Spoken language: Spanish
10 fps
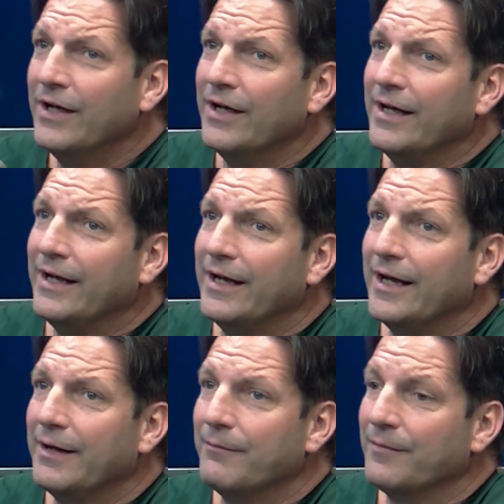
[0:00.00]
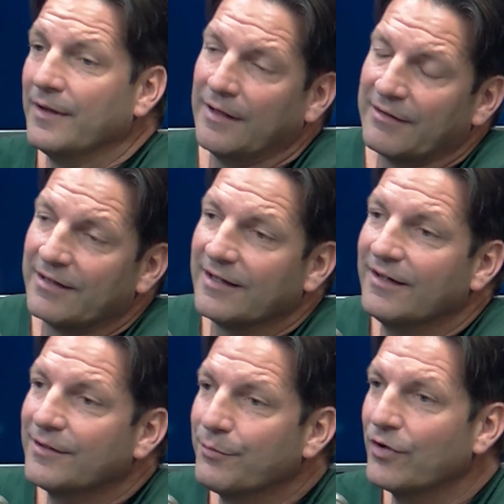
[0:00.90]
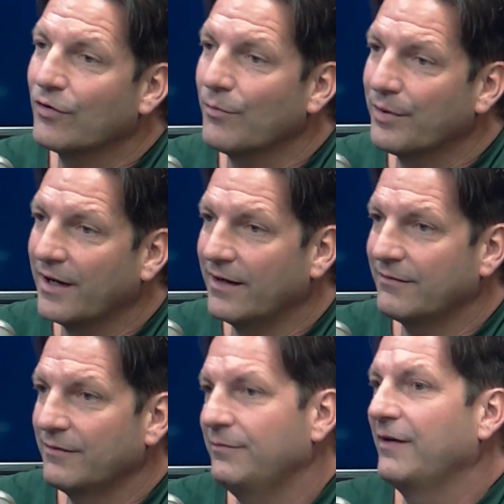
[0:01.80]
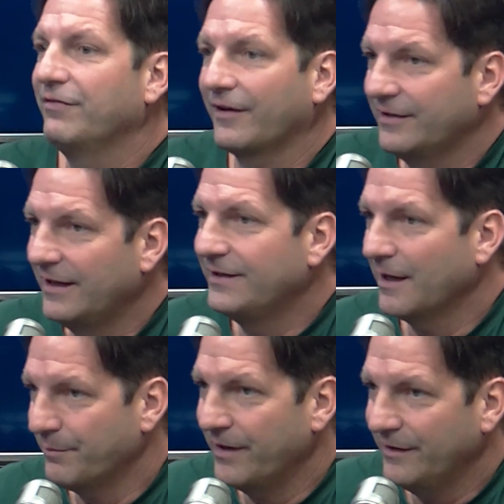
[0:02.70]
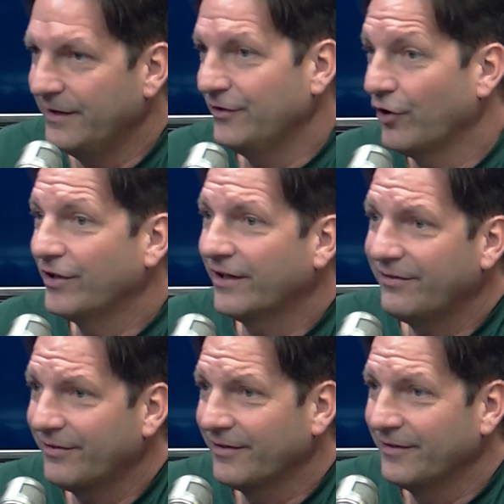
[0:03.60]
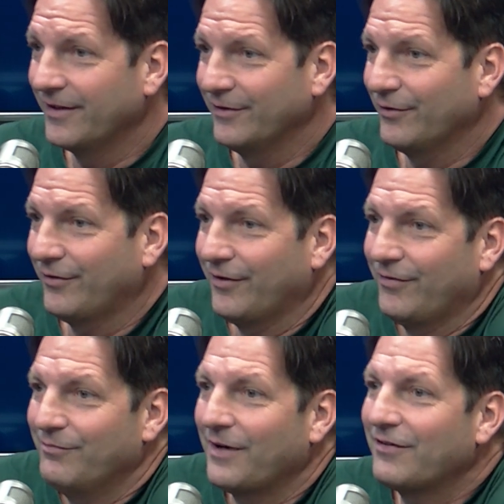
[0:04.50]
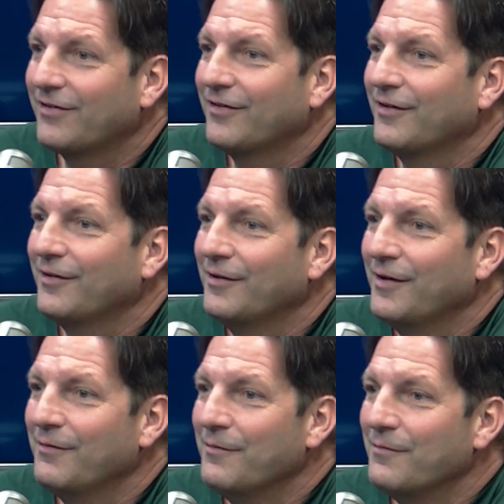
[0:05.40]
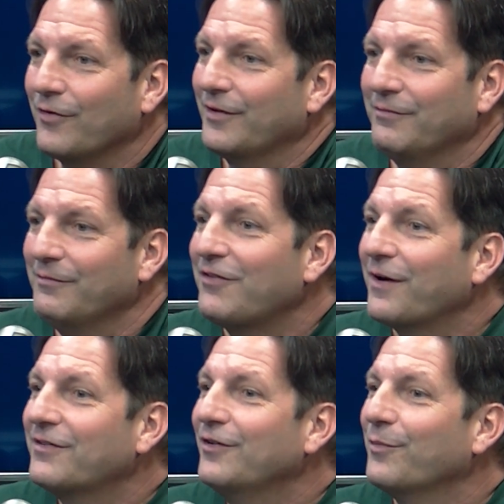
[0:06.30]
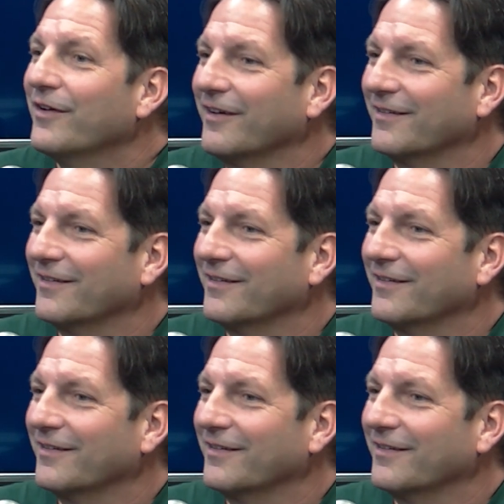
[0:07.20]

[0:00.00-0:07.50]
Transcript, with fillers: Em, las entradas se puede comprar bien fácil en Yape y en Yoinas. Entonces, más, o sea, más fácil no puede ser.